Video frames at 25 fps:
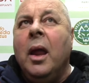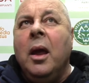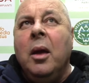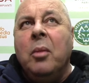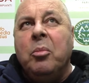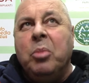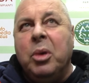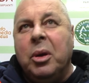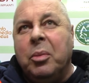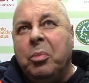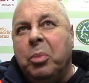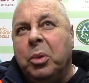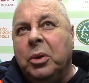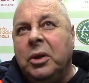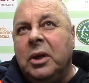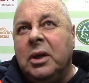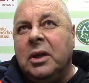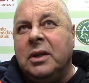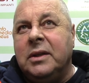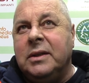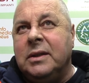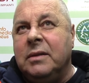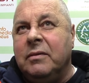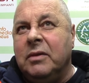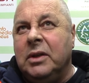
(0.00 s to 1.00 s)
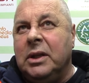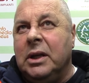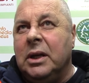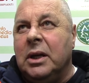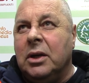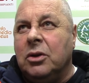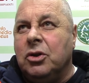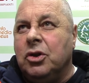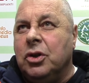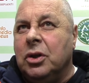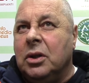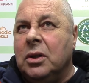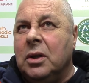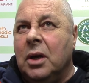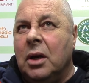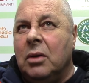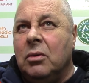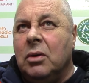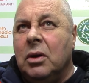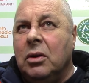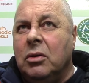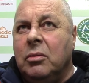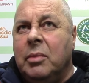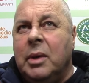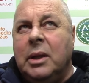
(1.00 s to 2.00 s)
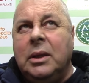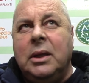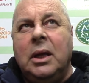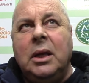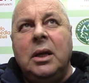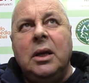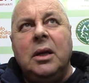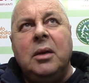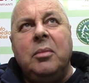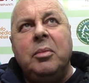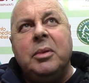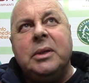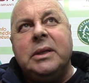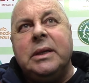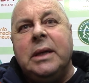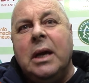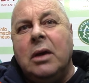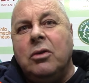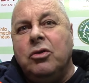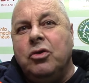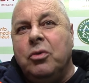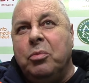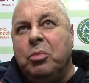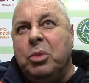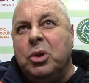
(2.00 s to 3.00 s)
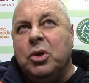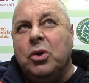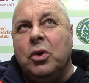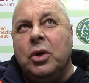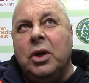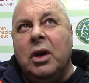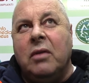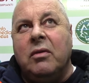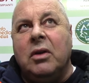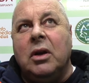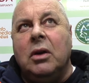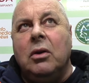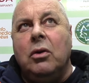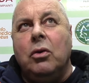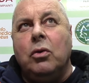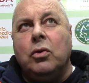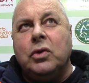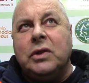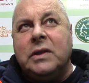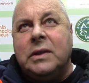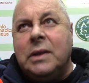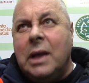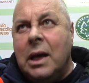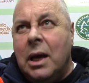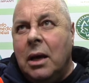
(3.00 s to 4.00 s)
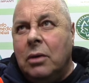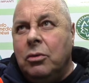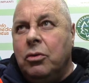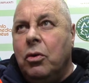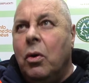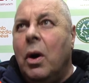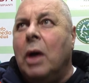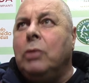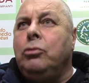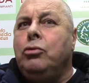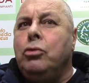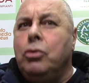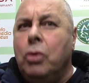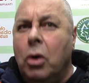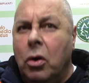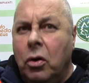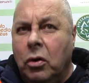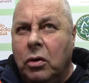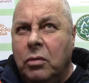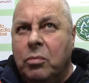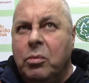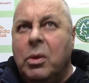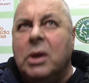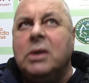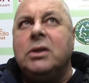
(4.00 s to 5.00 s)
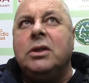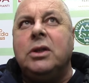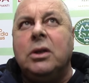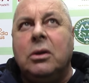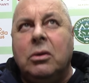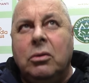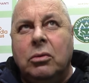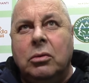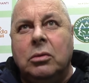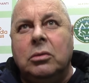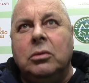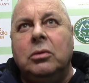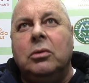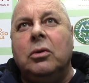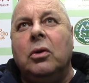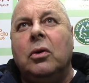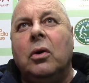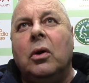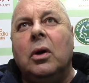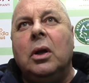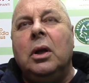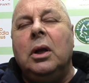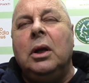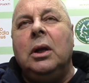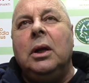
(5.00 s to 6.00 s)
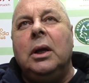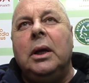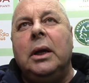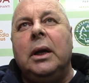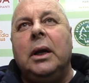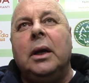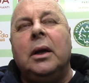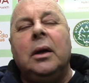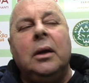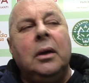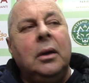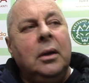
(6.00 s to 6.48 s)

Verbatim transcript: Per potersi vedere accettare una domanda di ripescaggio bisogna avere lo stadio a norma secondo le